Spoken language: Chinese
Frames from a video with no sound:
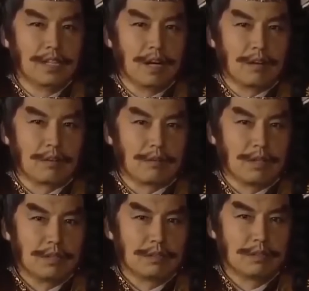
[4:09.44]
笑
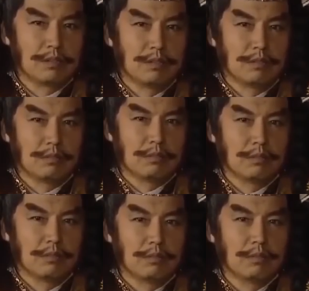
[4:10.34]
话！
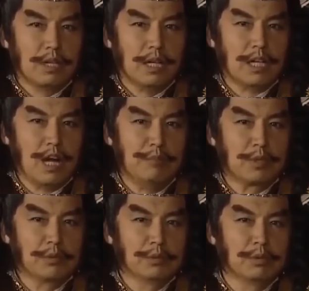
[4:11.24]
我还
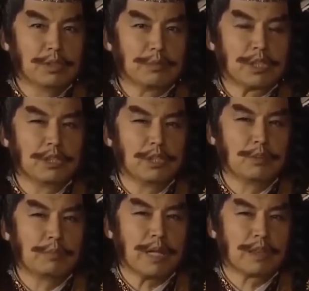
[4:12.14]
看不出你们
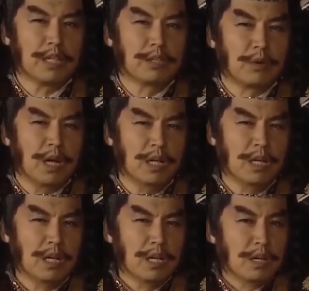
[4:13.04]
是女扮的男装，
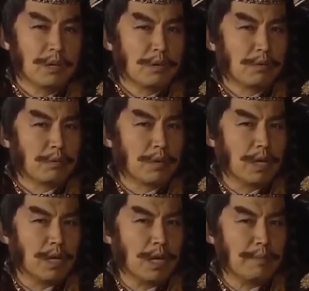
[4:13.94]

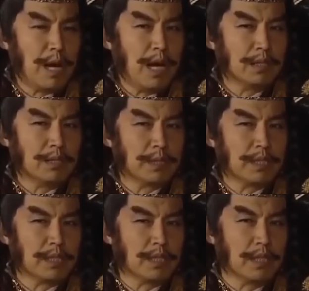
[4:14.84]
我还怕你们
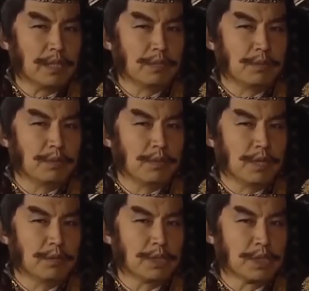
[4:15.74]
几个
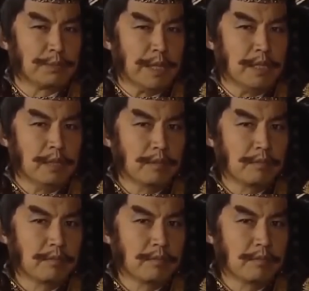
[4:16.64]
女流之辈。